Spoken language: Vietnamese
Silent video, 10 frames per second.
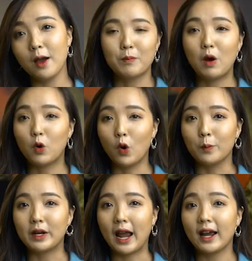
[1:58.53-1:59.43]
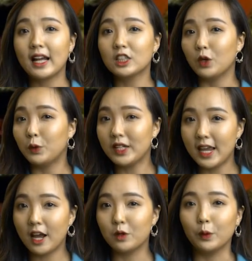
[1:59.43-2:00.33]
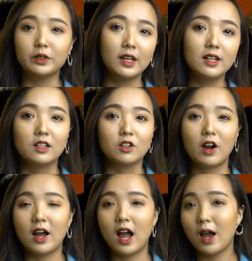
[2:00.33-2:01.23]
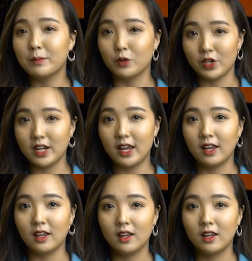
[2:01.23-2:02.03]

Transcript: bao gồm cả các tiểu thuyết gia nổi tiếng Graham Greene